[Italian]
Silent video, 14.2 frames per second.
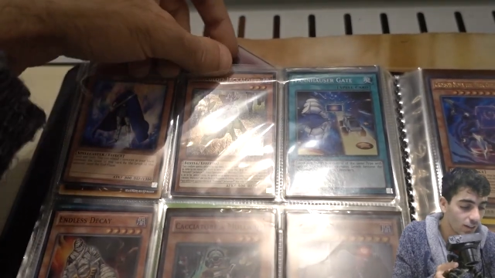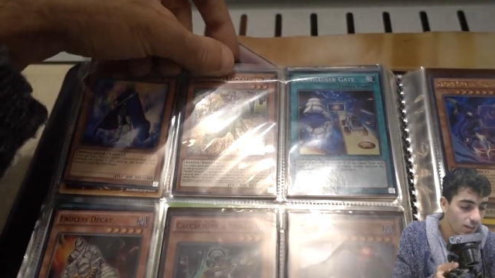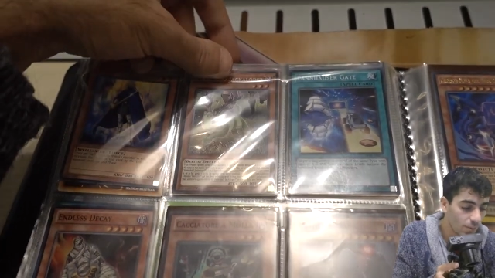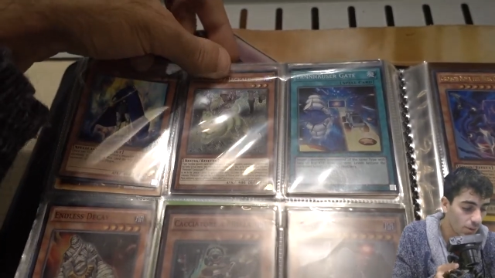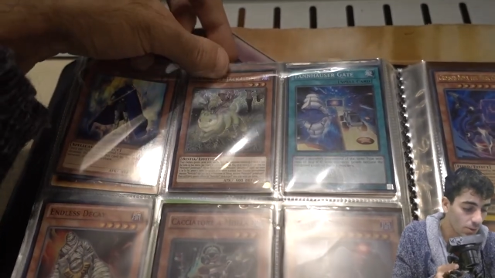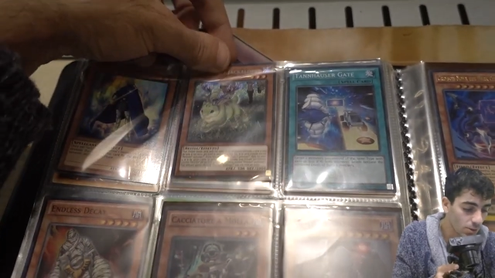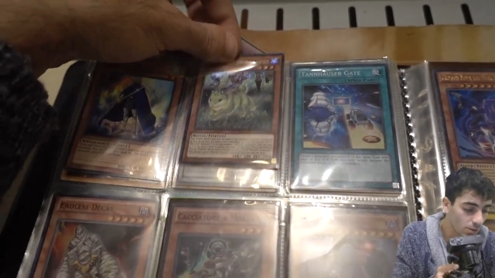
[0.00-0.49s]

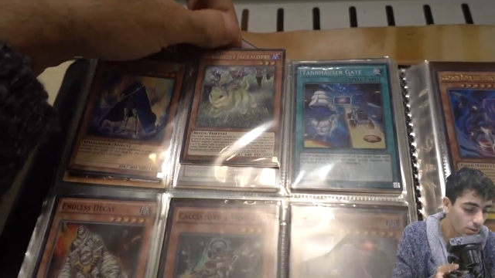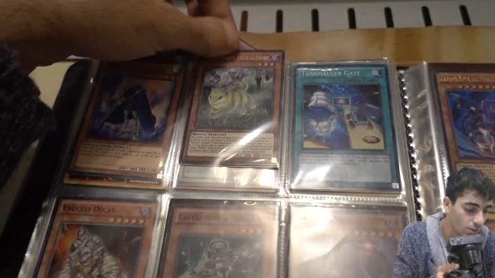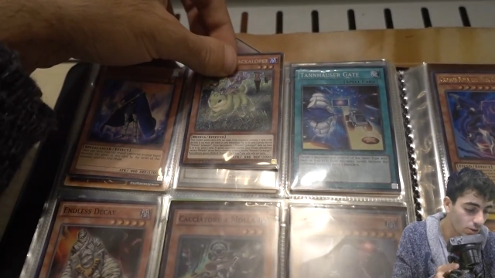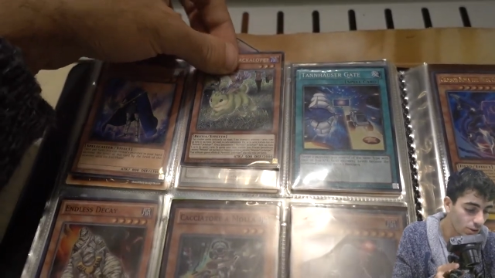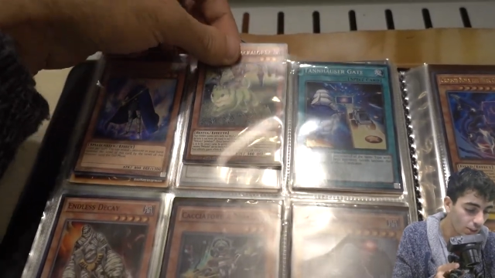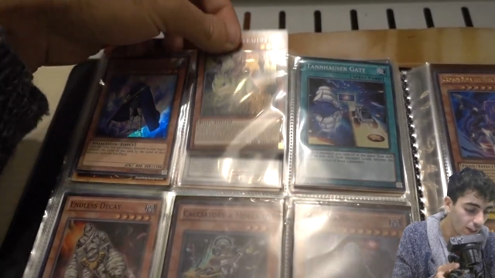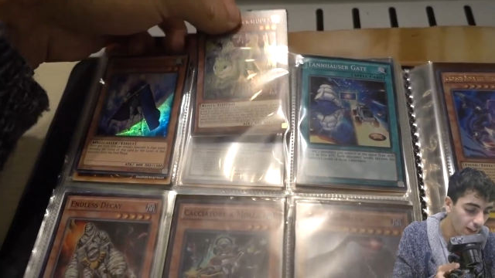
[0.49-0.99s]
Ma questo non
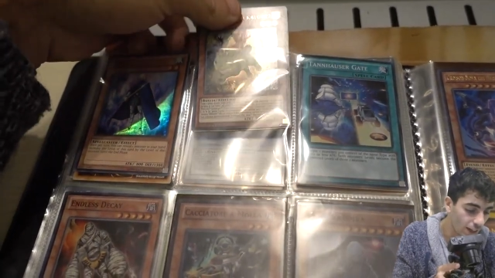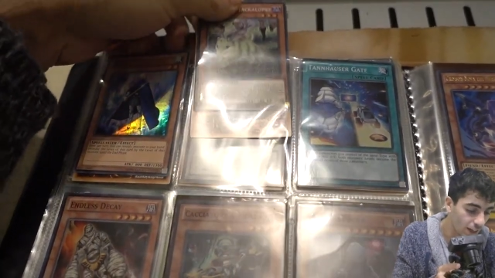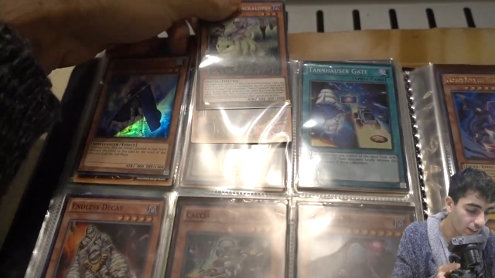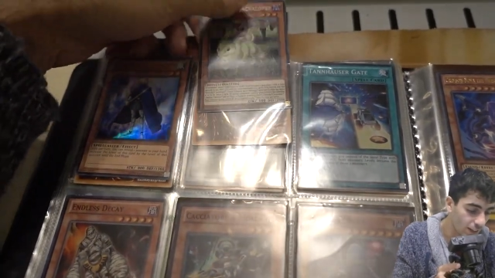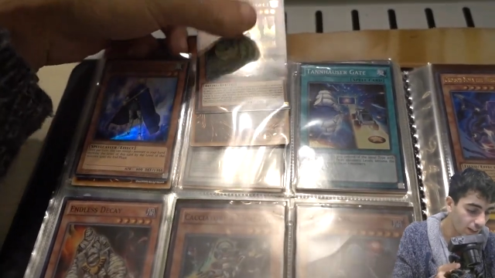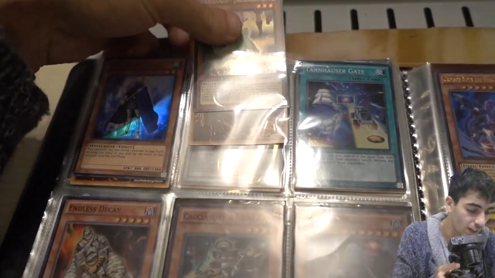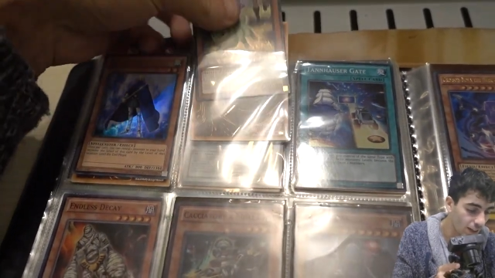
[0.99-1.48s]
c'era
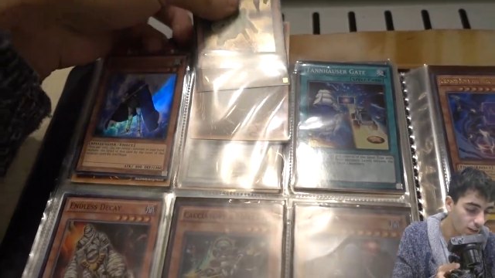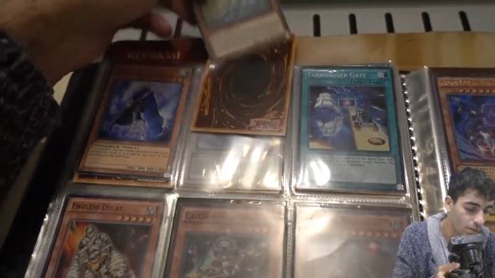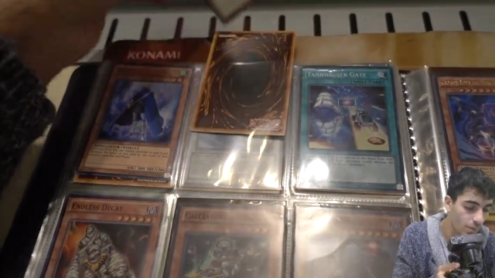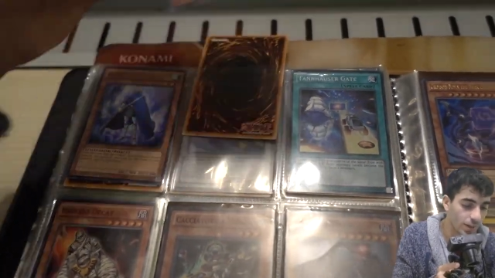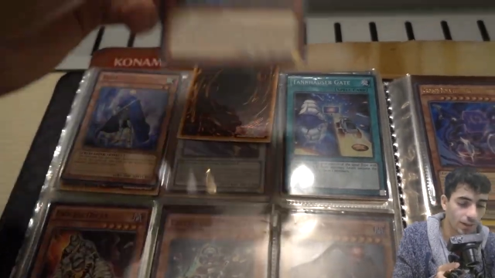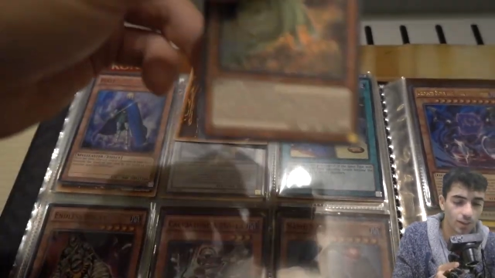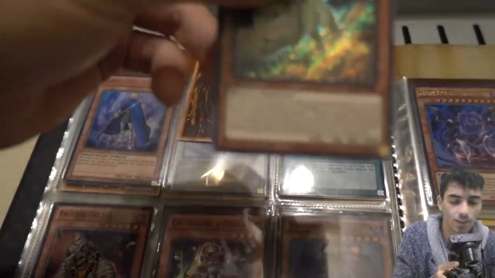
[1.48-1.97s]
tra la
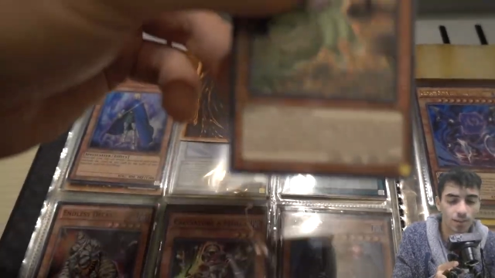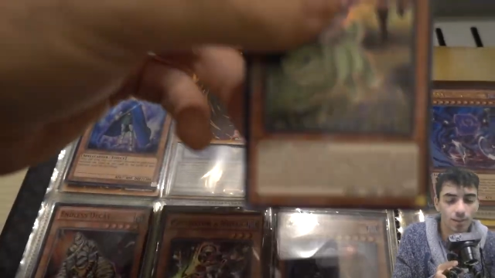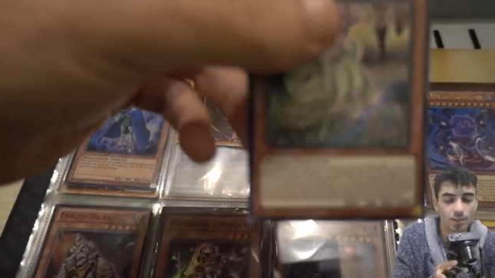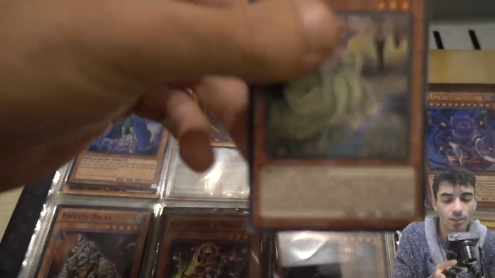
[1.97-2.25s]
roba che